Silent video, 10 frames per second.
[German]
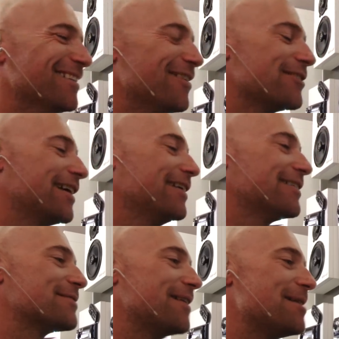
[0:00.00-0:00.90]
okay,
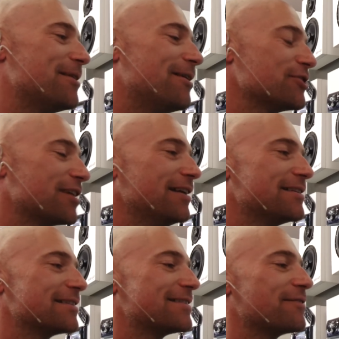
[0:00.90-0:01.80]
das war aber auch schon
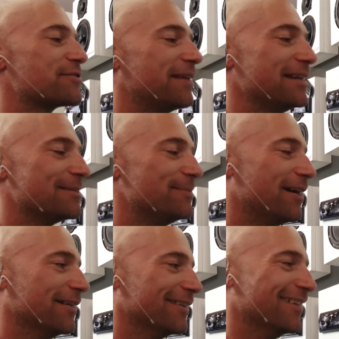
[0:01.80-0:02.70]
alles. Jetzt darfst du weitermachen.